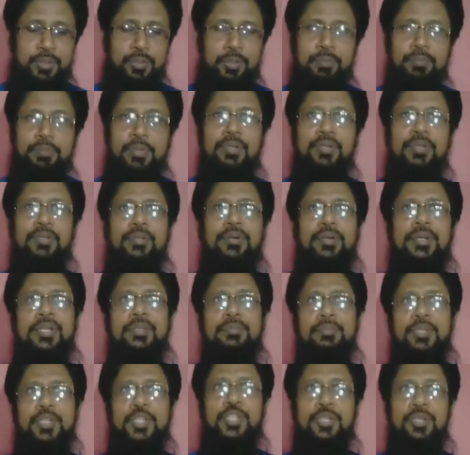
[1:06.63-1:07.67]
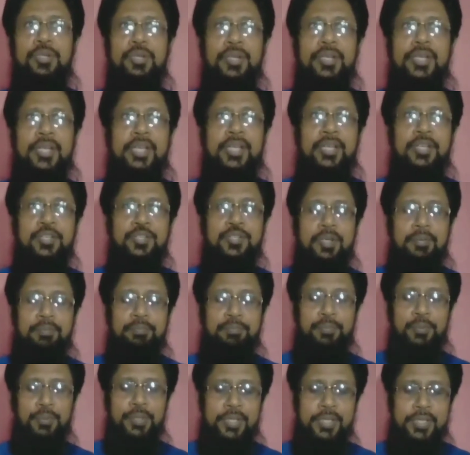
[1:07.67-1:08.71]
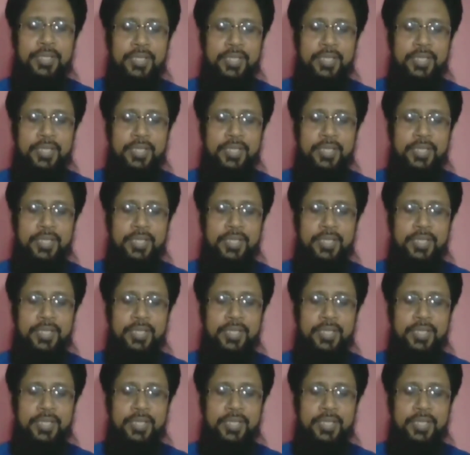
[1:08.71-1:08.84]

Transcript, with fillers: অভ্যন্তরীণ বিষয়ে সম্পর্কে